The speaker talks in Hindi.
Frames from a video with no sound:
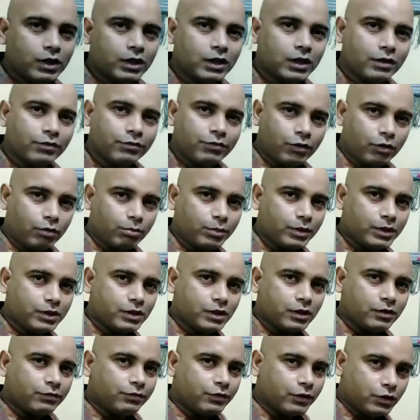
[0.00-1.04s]
कोलिन का
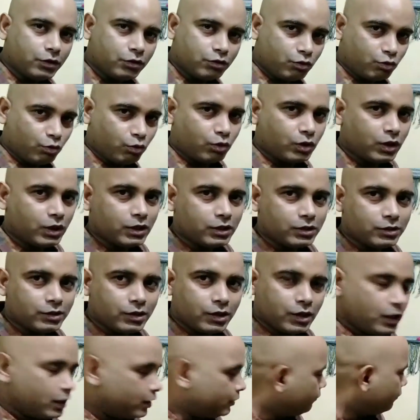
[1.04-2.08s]
फॉर्मेशन फिर स्टोरेज